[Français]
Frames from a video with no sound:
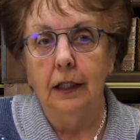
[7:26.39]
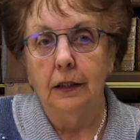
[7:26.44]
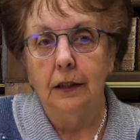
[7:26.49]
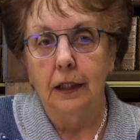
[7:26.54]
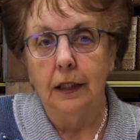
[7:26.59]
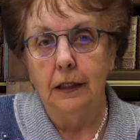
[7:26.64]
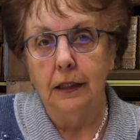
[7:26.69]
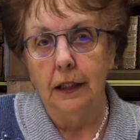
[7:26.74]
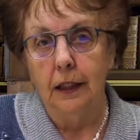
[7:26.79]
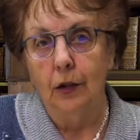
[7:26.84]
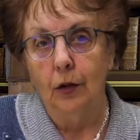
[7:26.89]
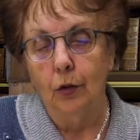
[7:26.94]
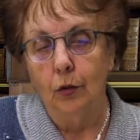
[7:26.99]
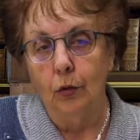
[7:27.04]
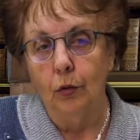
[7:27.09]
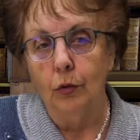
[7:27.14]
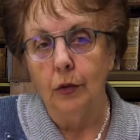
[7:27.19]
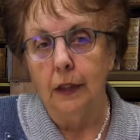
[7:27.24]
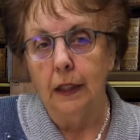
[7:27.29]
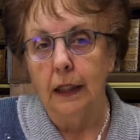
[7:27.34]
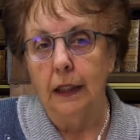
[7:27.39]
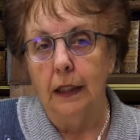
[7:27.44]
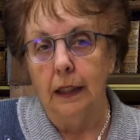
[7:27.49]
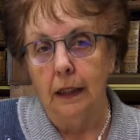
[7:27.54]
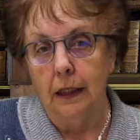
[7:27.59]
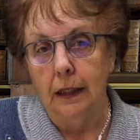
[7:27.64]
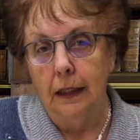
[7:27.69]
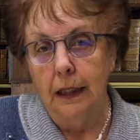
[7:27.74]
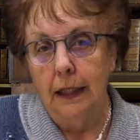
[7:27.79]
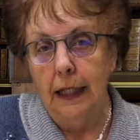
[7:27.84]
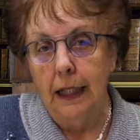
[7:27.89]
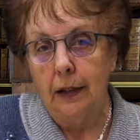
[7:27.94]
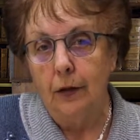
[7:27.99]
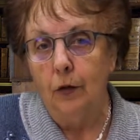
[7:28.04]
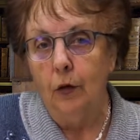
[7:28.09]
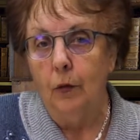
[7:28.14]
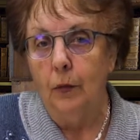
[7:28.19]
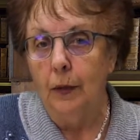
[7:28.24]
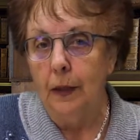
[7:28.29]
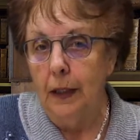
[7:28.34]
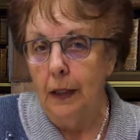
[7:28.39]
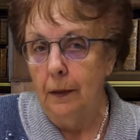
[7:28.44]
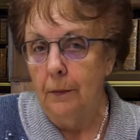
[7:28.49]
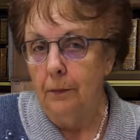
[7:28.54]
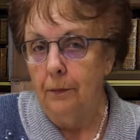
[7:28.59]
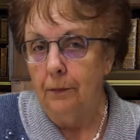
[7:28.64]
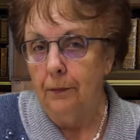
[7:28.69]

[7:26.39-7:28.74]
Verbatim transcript: c'est-à-dire le côté l'inaccompli,